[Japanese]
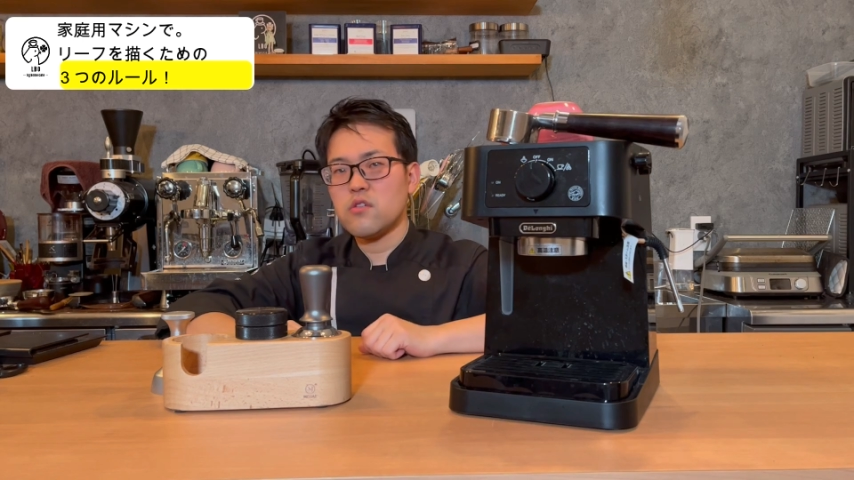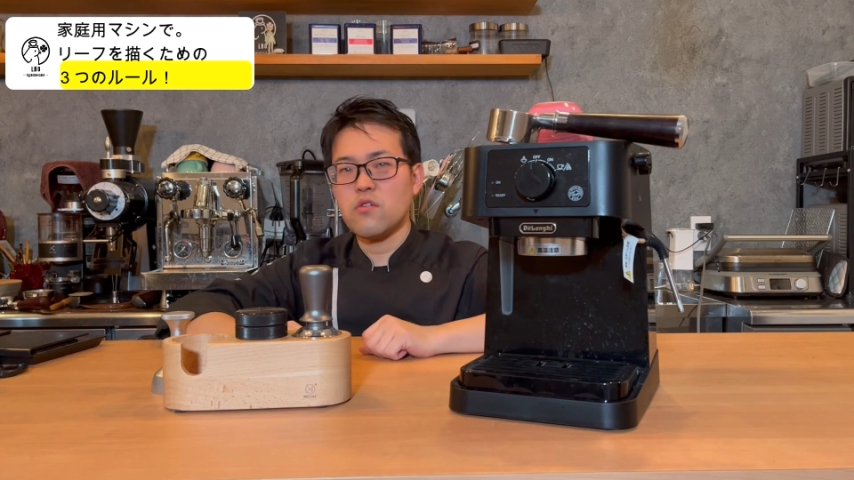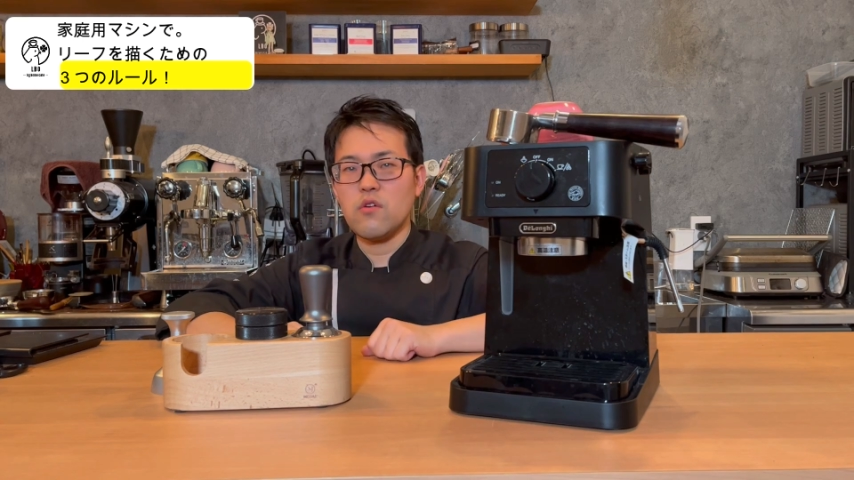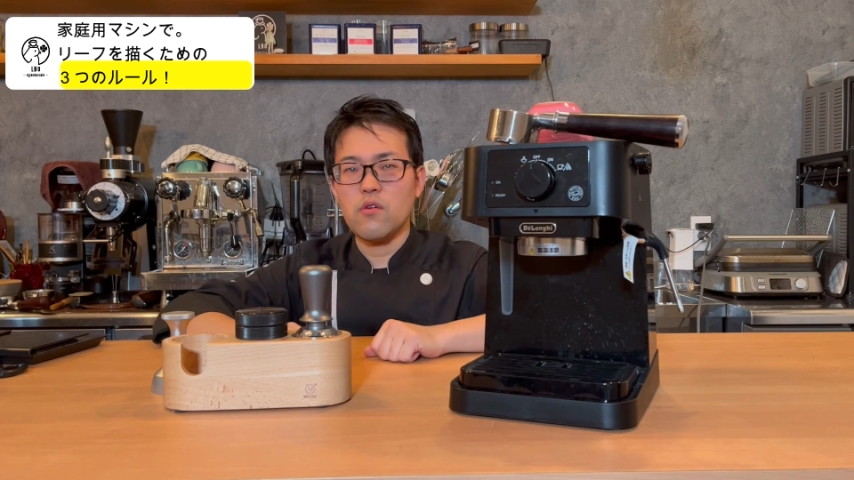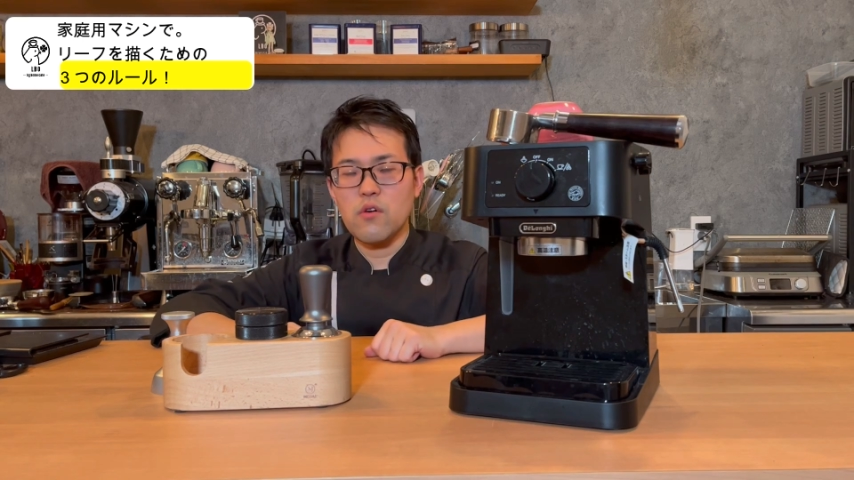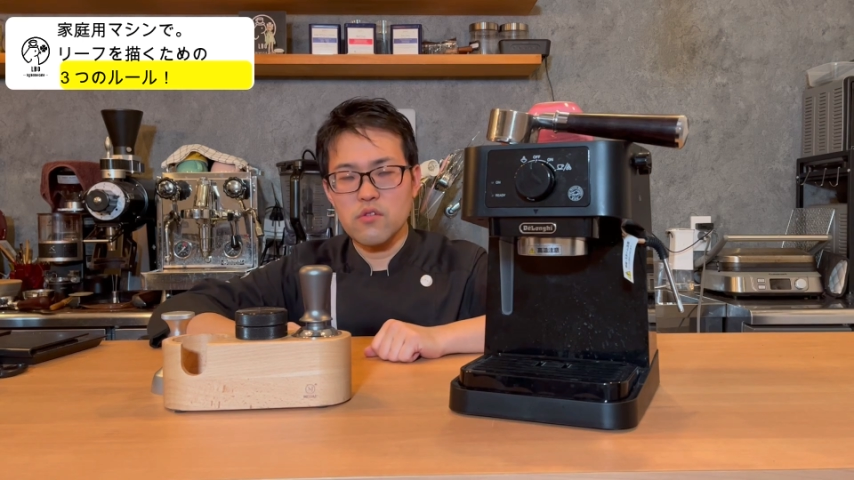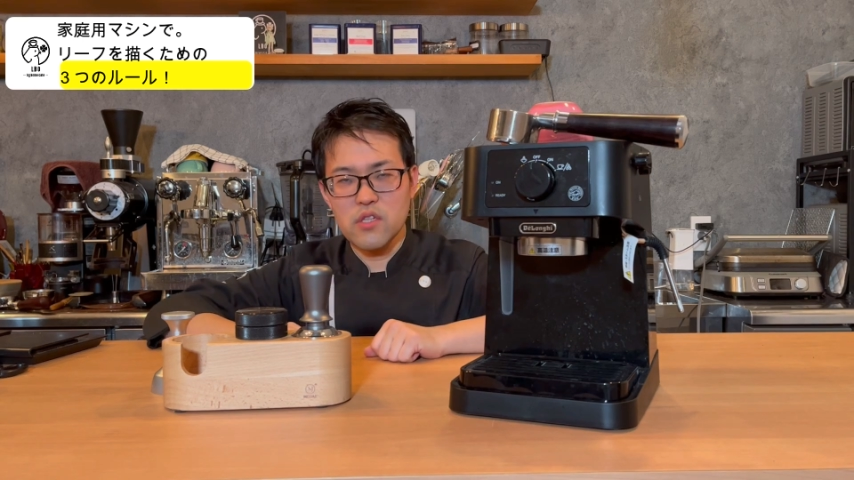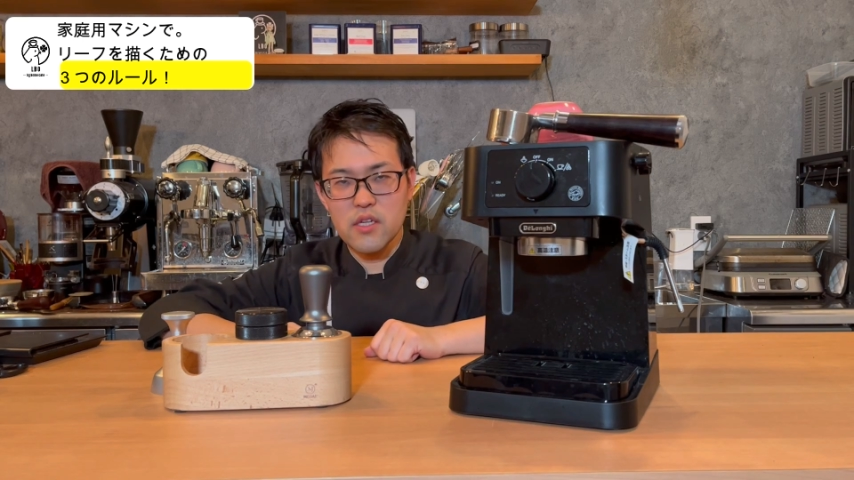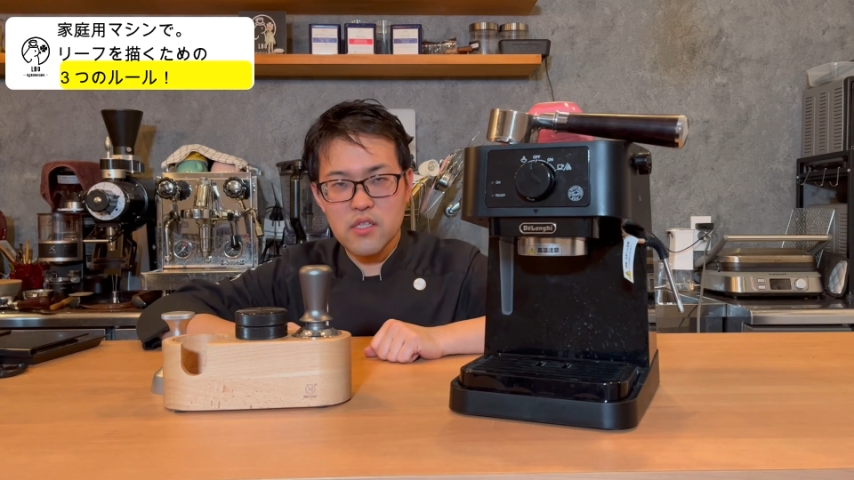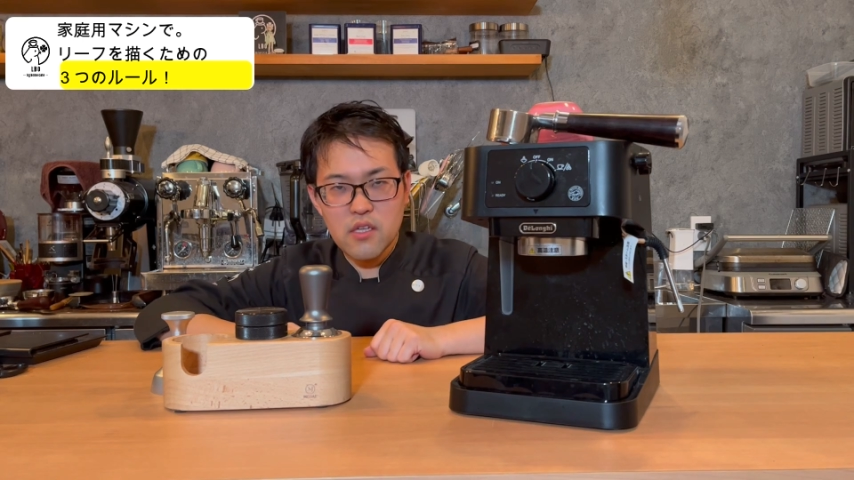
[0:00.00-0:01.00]
それをお
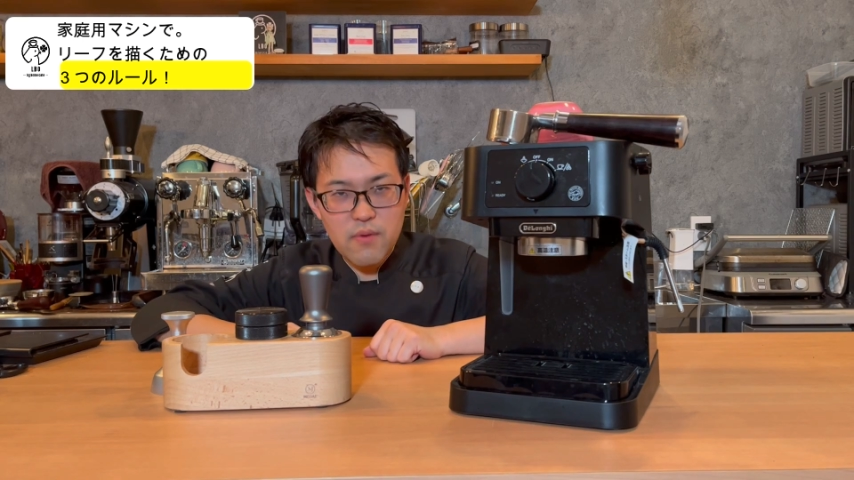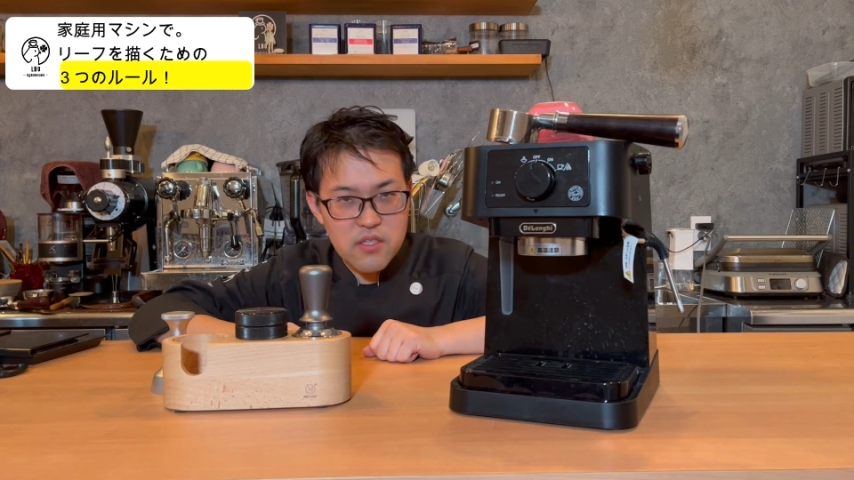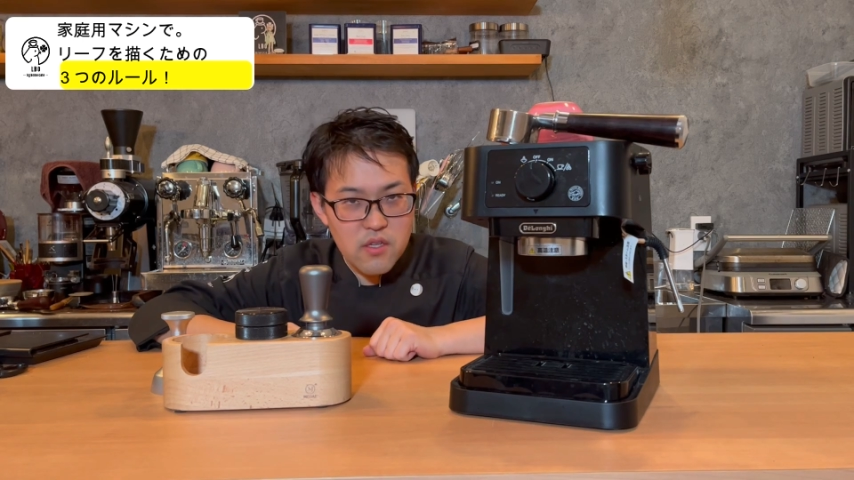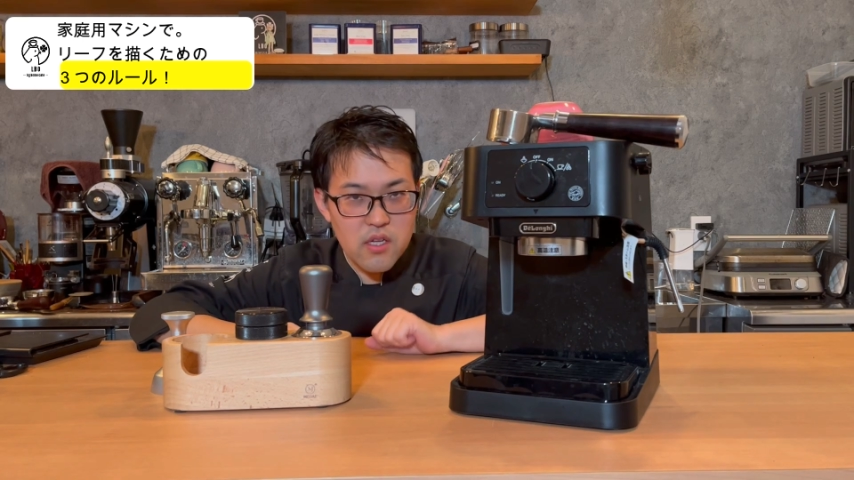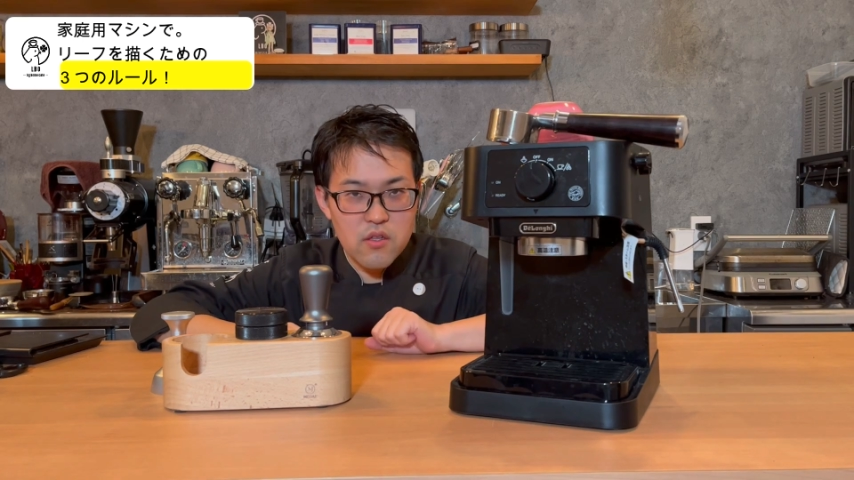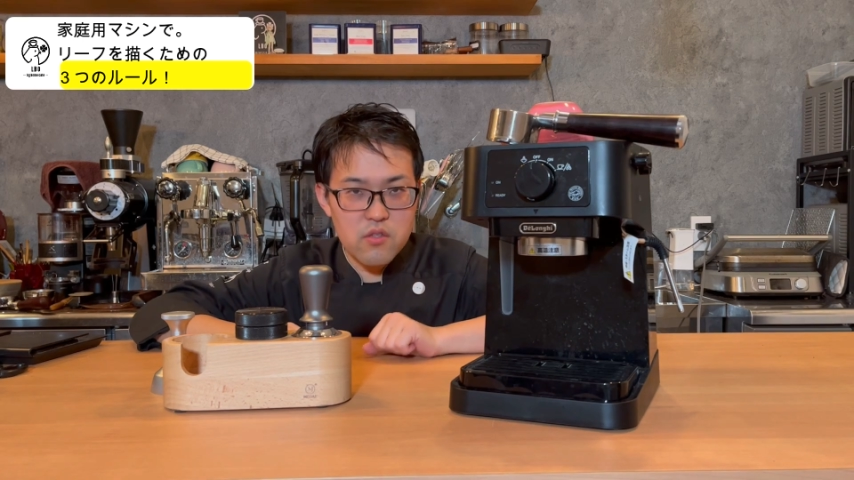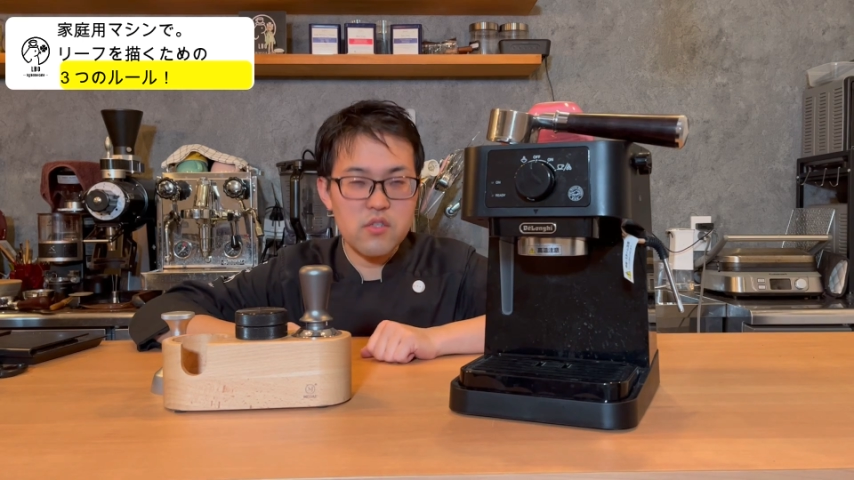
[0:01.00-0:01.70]
伝えしていきますのでどう